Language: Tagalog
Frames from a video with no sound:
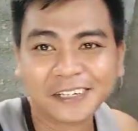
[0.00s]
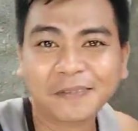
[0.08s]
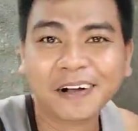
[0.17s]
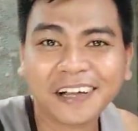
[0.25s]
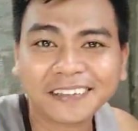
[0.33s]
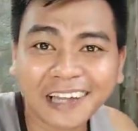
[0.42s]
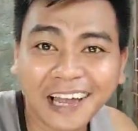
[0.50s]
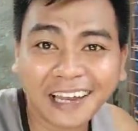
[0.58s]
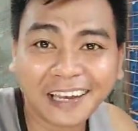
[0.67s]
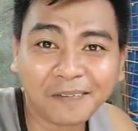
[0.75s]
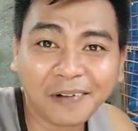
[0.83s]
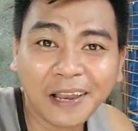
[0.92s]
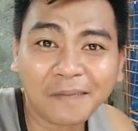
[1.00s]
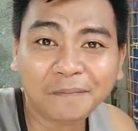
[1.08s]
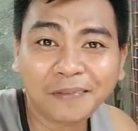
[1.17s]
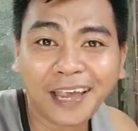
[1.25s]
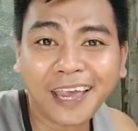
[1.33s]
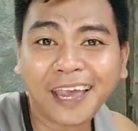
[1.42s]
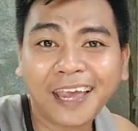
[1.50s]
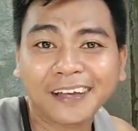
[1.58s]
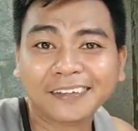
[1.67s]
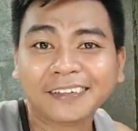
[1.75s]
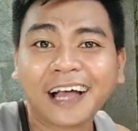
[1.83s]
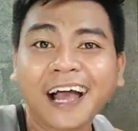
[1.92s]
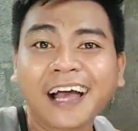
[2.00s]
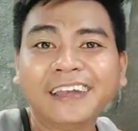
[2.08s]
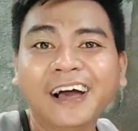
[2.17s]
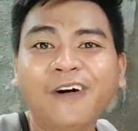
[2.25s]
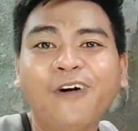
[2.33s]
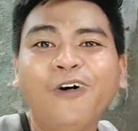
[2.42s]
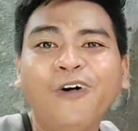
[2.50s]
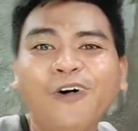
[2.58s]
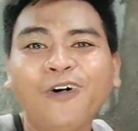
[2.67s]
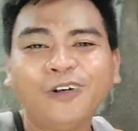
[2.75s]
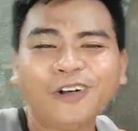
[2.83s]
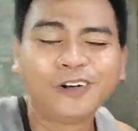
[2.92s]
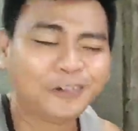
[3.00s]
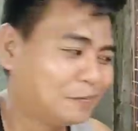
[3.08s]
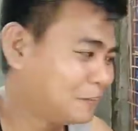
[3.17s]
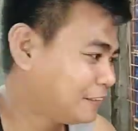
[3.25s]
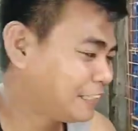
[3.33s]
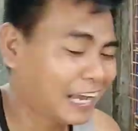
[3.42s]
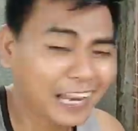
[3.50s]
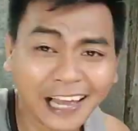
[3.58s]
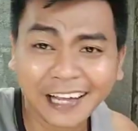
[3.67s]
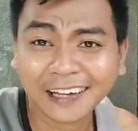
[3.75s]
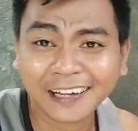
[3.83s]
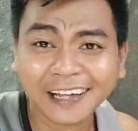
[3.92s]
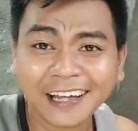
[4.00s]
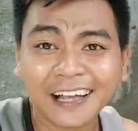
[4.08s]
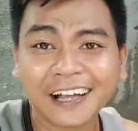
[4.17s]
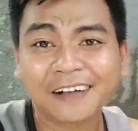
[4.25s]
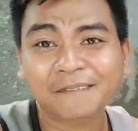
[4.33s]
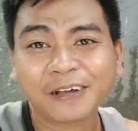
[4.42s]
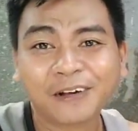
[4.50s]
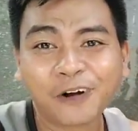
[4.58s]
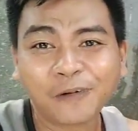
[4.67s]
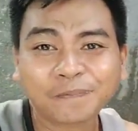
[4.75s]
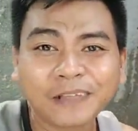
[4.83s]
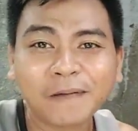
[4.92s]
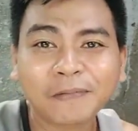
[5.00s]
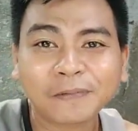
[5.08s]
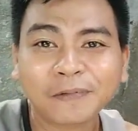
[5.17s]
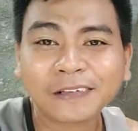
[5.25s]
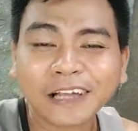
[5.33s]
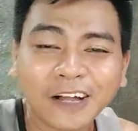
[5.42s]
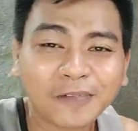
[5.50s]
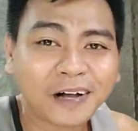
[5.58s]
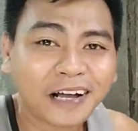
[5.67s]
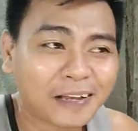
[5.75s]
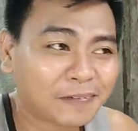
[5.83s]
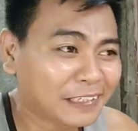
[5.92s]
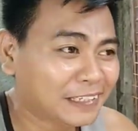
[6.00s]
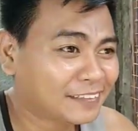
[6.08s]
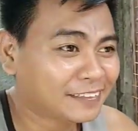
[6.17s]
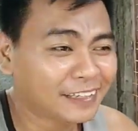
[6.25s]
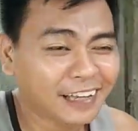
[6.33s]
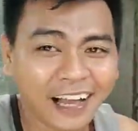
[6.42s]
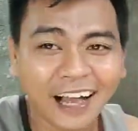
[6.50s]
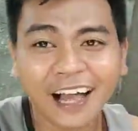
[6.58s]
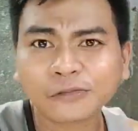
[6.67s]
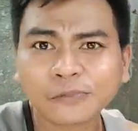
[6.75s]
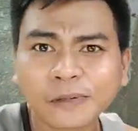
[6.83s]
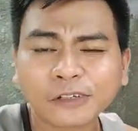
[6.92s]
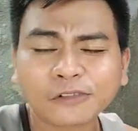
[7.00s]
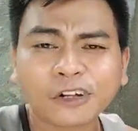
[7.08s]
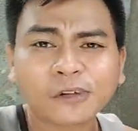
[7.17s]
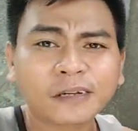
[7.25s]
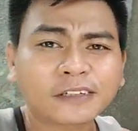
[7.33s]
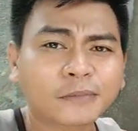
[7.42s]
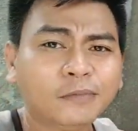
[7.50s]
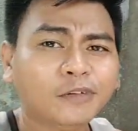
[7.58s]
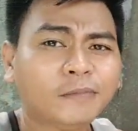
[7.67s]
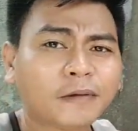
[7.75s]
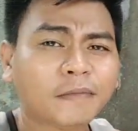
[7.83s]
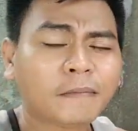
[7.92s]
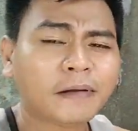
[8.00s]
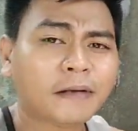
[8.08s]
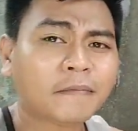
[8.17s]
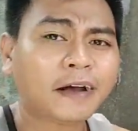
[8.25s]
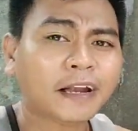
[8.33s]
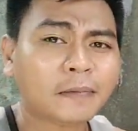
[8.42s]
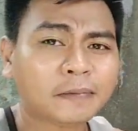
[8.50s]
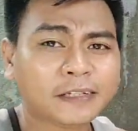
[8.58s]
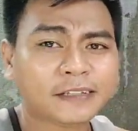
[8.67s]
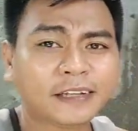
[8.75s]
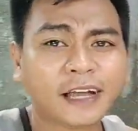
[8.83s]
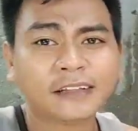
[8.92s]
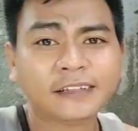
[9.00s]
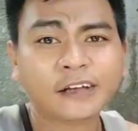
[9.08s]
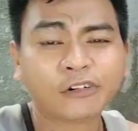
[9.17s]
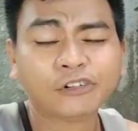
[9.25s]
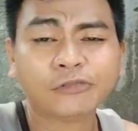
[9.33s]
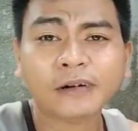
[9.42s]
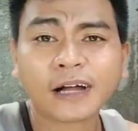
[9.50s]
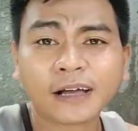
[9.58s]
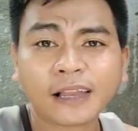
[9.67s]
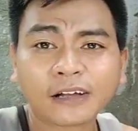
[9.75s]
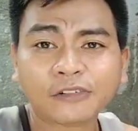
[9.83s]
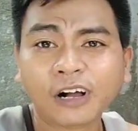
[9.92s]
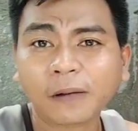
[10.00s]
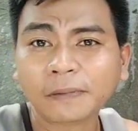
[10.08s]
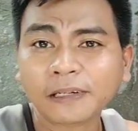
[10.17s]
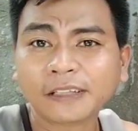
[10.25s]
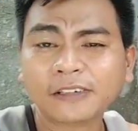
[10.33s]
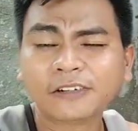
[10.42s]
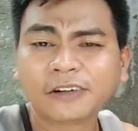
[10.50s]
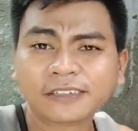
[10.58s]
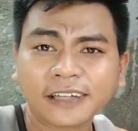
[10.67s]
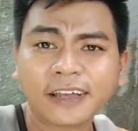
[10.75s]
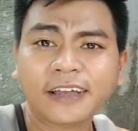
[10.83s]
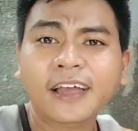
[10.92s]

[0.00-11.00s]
Di ba? Sana malambing, sana all. Oh. Pero off topic muna tayo mga kalapatids. Uh, ah, kung matutuloy man si Blue Bar mamaya mga kalapatid, sa idea ko yung magkakalak yung kapatid ko kasi